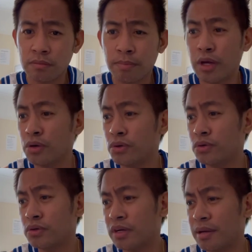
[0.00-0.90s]

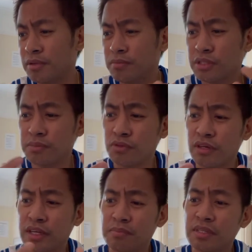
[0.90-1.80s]
Pero kami mismo
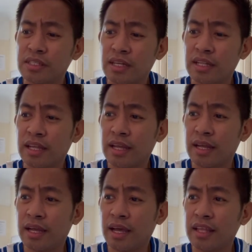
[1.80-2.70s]
guys, minsan
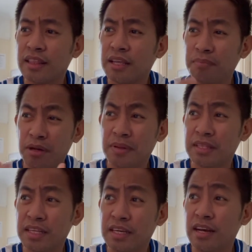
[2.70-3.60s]
kahit
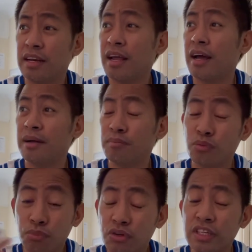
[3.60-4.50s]
na-implement din nila na
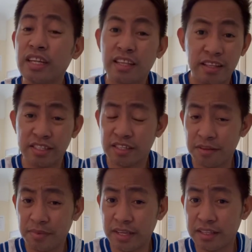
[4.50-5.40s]
bubuli na
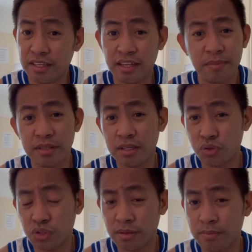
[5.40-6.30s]
discriminate din kami
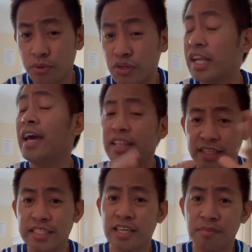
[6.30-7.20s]
dito sa board.
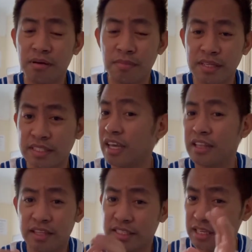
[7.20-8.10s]
Kahit sa ibang bands,
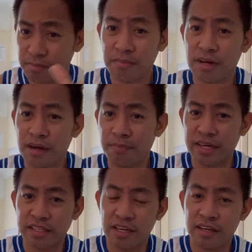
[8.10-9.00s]
kahit sa ibang mga
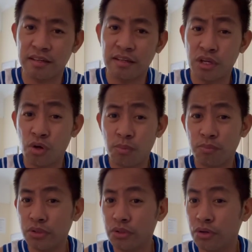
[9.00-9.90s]
parte ng
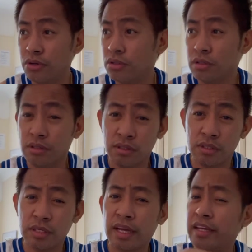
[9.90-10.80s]
mundo.
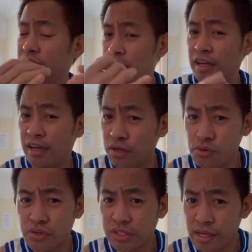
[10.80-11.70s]
Kaya sa
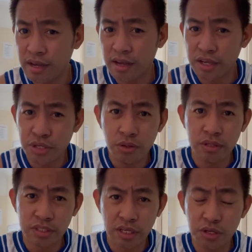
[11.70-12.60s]
ano, sa
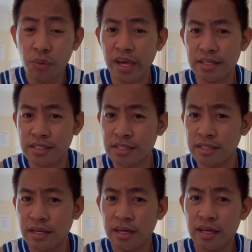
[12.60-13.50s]
sa US,
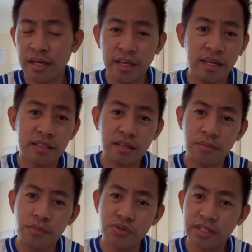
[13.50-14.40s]
yan,
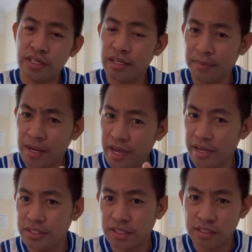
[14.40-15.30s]
mostly mga
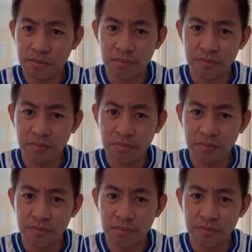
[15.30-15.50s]
Asians